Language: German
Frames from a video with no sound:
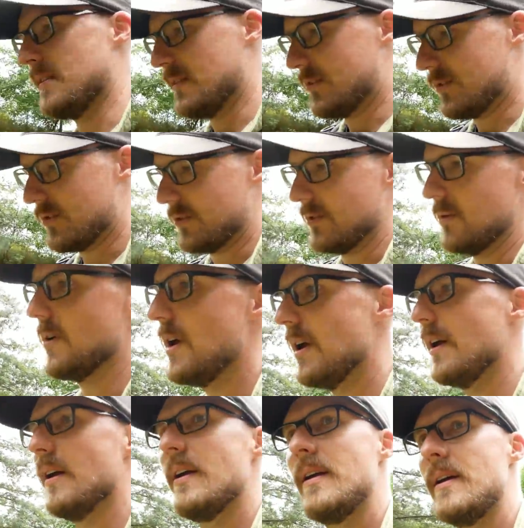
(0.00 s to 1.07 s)
So,
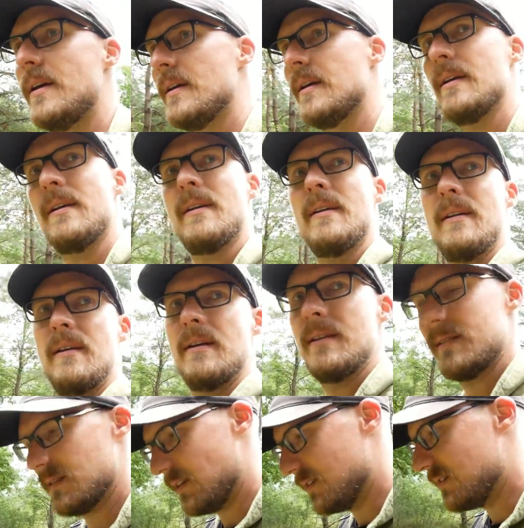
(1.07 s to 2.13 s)

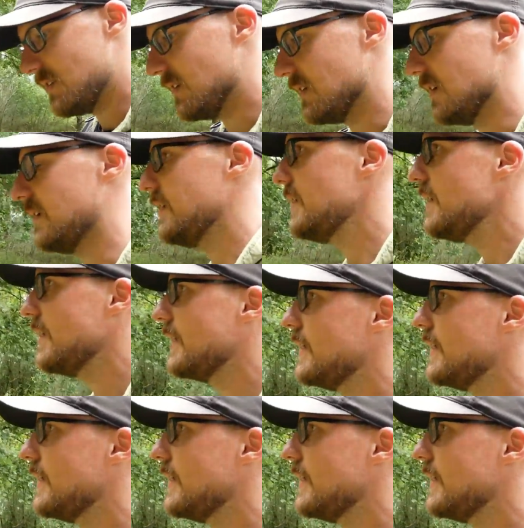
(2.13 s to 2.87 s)
jetzt geht's hier rein.